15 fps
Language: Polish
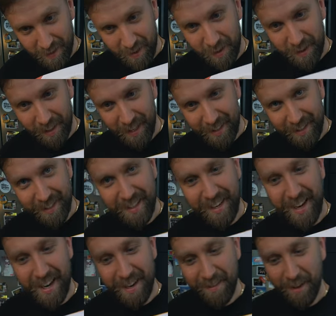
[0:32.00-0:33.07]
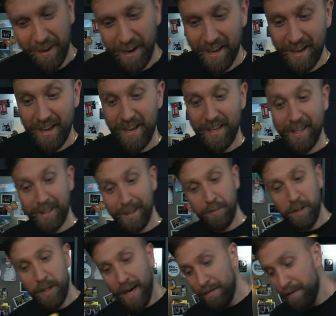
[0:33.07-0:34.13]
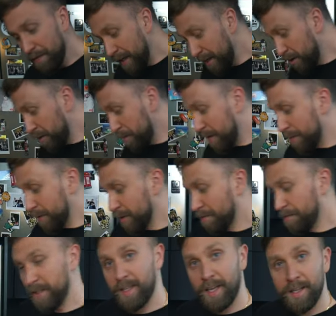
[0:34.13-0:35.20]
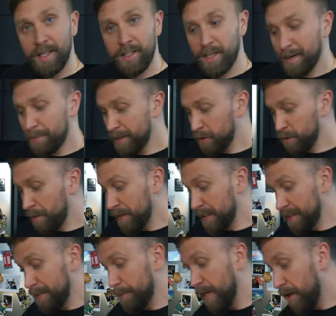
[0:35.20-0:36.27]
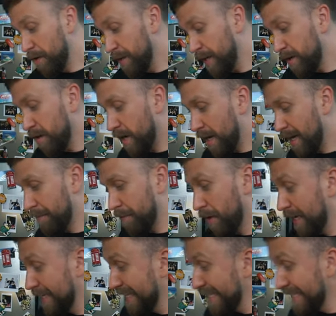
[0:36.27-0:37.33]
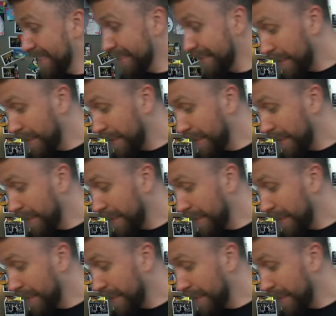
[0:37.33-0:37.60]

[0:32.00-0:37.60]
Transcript: kotlet z kalafiora. Jestem ciekawy, większość przepisów w internecie, jak patrzyłem, jest z mielonego kalafiora, ten jest z